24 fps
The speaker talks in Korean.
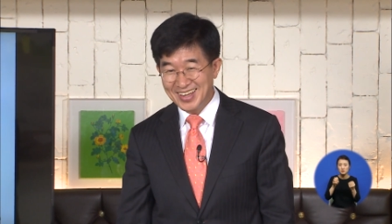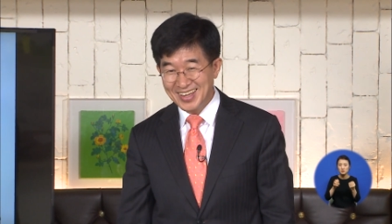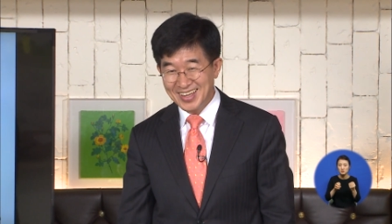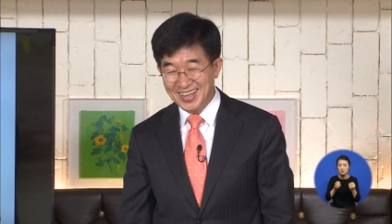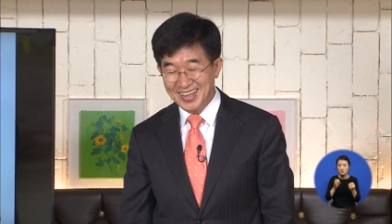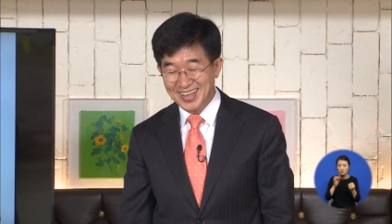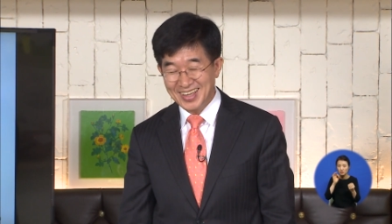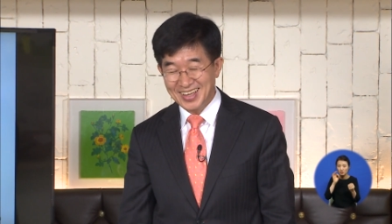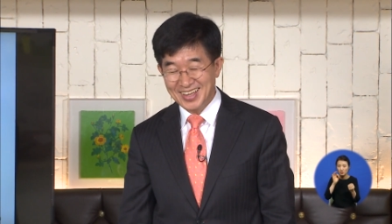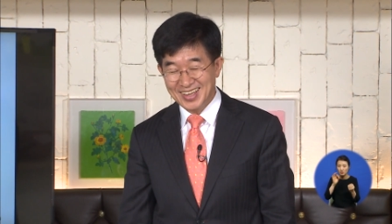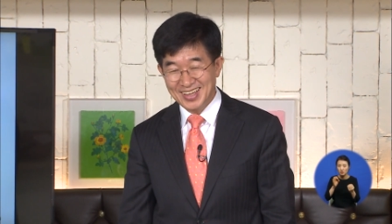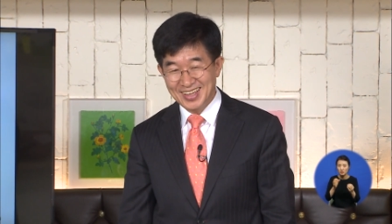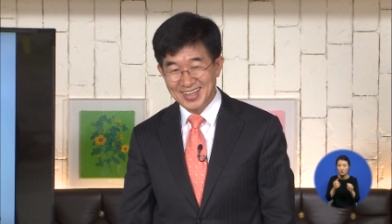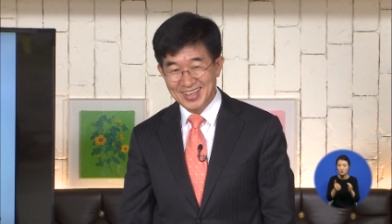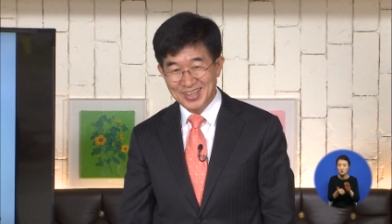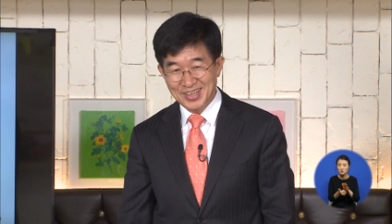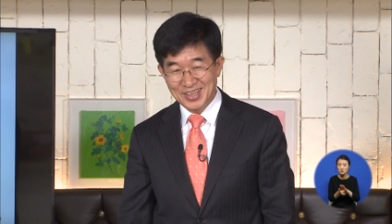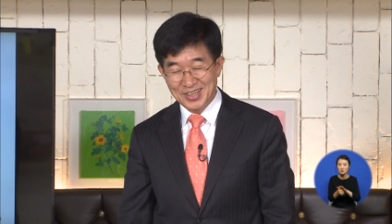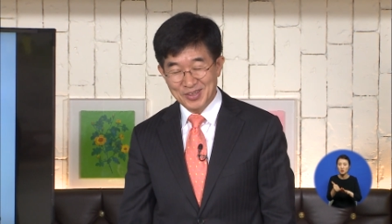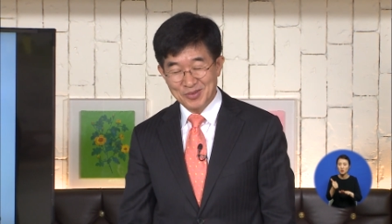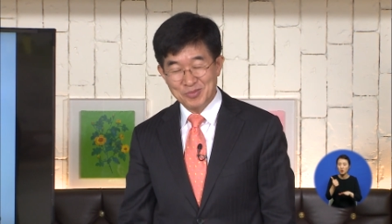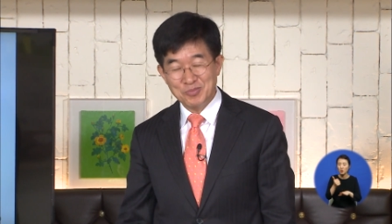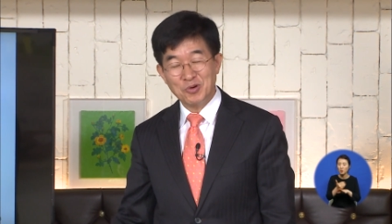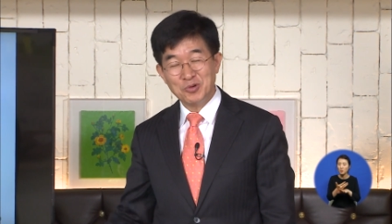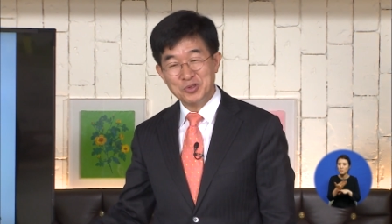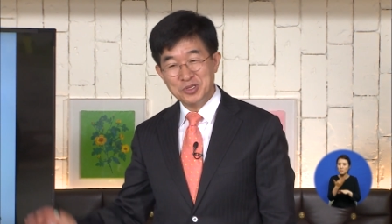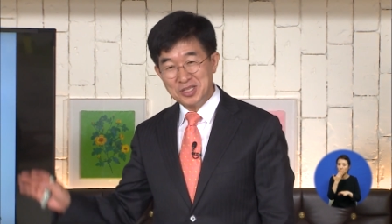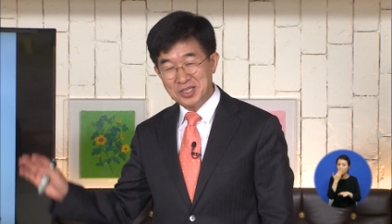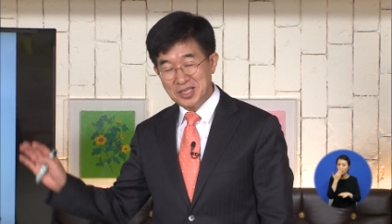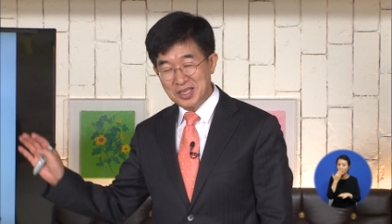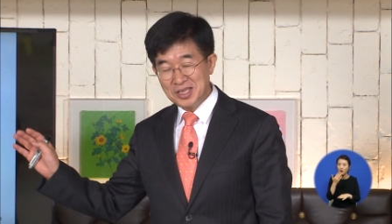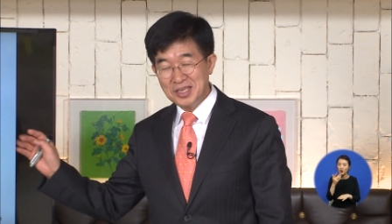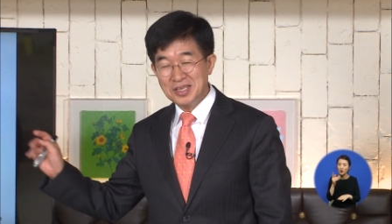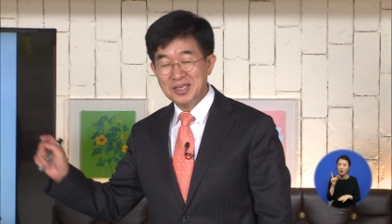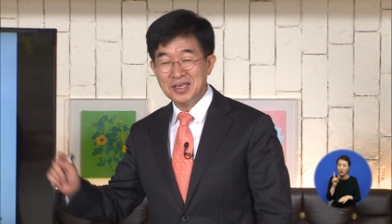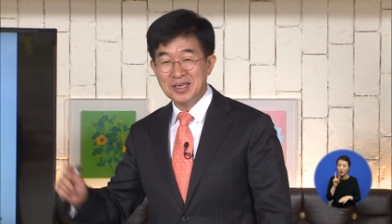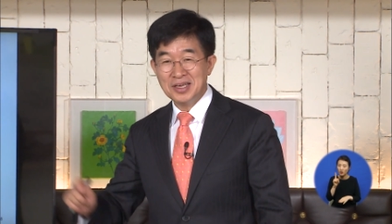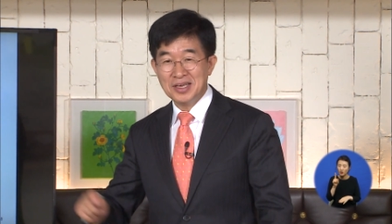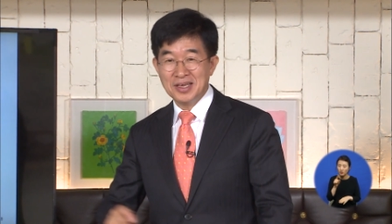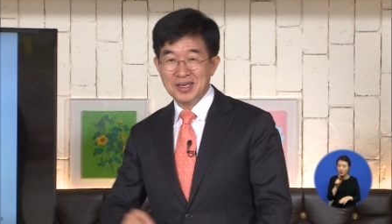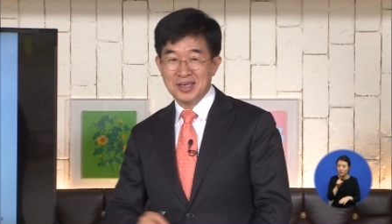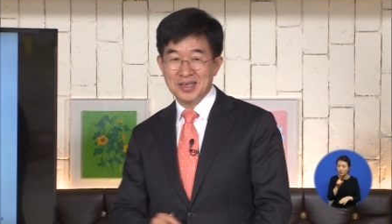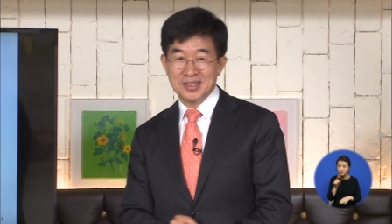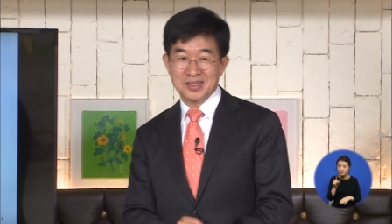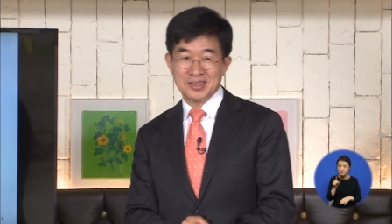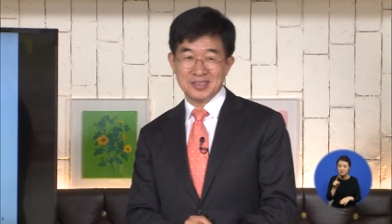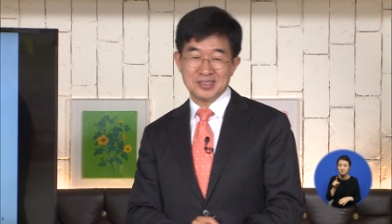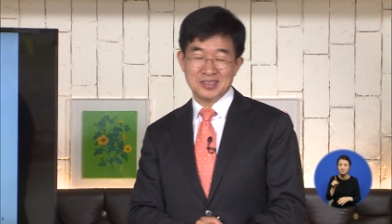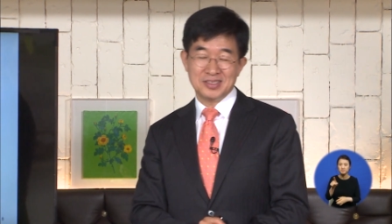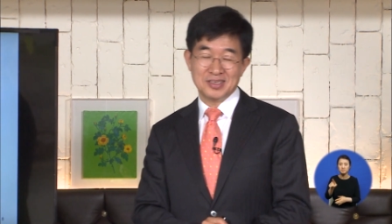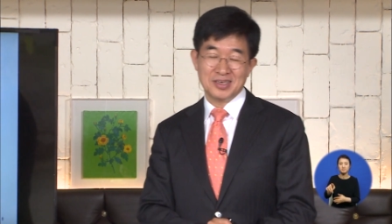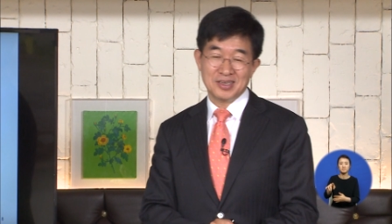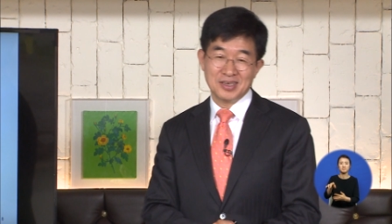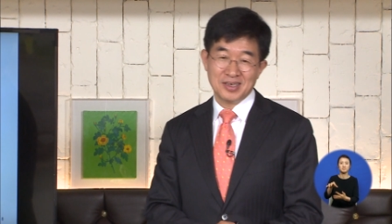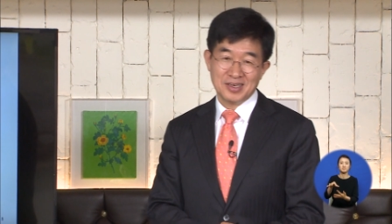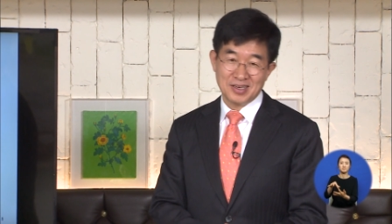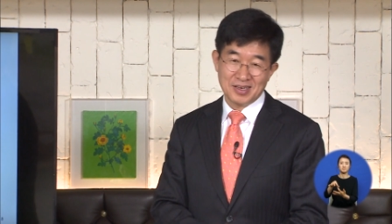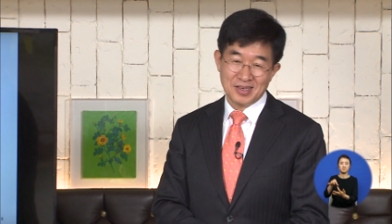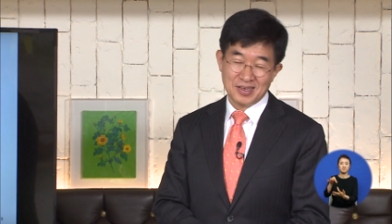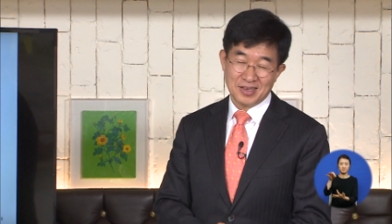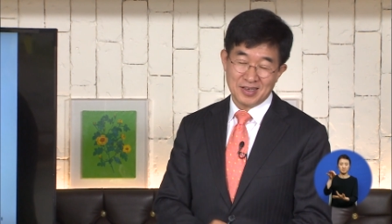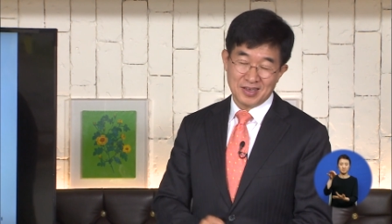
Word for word: 예. 본인이 이제